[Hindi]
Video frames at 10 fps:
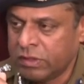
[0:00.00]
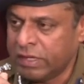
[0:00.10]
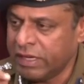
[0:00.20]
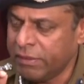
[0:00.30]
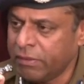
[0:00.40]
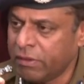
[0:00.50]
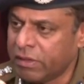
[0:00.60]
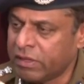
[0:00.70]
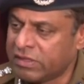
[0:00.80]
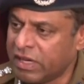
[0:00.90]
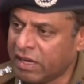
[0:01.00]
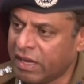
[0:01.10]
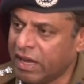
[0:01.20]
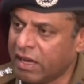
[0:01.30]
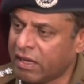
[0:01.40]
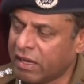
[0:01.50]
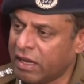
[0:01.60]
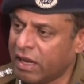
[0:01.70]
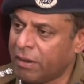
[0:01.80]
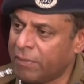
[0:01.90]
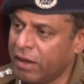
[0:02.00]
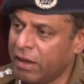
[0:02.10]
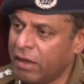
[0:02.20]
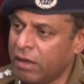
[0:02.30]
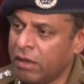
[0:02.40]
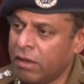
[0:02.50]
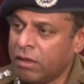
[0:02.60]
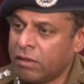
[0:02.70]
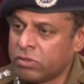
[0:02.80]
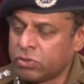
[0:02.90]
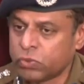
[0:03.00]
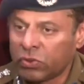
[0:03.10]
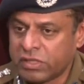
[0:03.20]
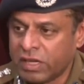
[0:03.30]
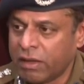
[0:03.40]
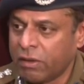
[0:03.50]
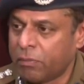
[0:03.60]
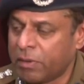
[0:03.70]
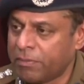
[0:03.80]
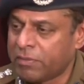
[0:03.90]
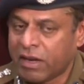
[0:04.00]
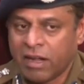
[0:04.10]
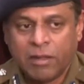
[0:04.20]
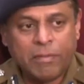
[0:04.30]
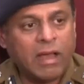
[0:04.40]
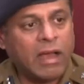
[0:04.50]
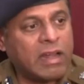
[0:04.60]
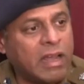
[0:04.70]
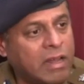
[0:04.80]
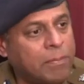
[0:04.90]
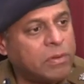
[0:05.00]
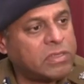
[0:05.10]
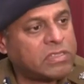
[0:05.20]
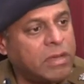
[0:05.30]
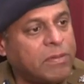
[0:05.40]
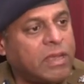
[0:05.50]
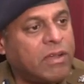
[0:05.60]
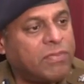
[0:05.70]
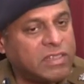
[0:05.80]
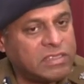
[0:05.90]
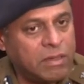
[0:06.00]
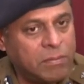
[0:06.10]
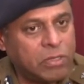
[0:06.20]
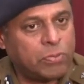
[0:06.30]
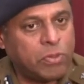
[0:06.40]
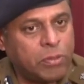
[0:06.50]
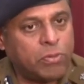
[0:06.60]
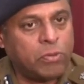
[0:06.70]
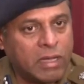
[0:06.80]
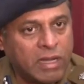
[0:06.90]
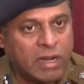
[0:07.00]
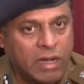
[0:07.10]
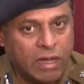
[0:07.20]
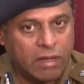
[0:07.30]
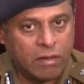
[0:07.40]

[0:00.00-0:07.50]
ये हिसर गया करके हमें जो सूचना उपलब्ध कराने में हरियाणा पुलिस का भी काफी अच्छा महत्वपूर्ण भूमिका रहा